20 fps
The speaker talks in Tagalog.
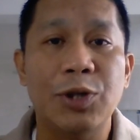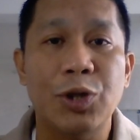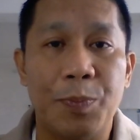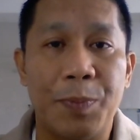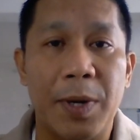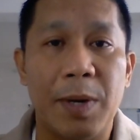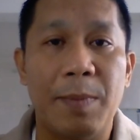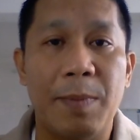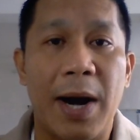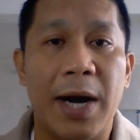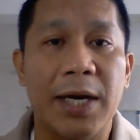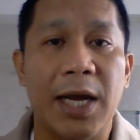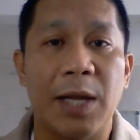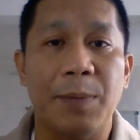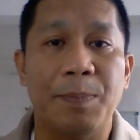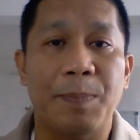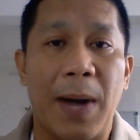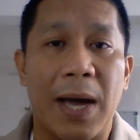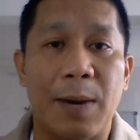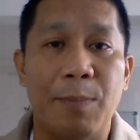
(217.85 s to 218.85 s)

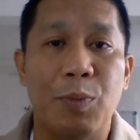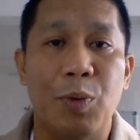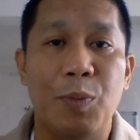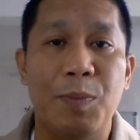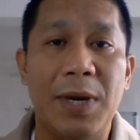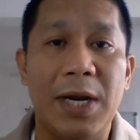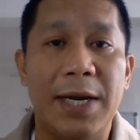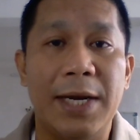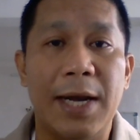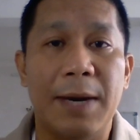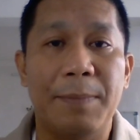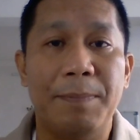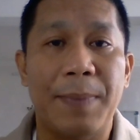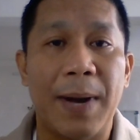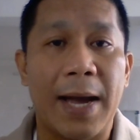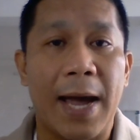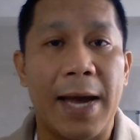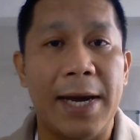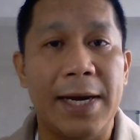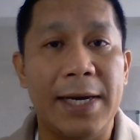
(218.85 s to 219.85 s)
supermarket para bumili ng
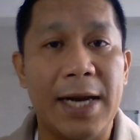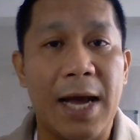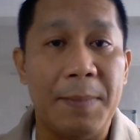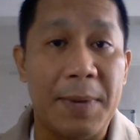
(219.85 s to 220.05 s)
pagkain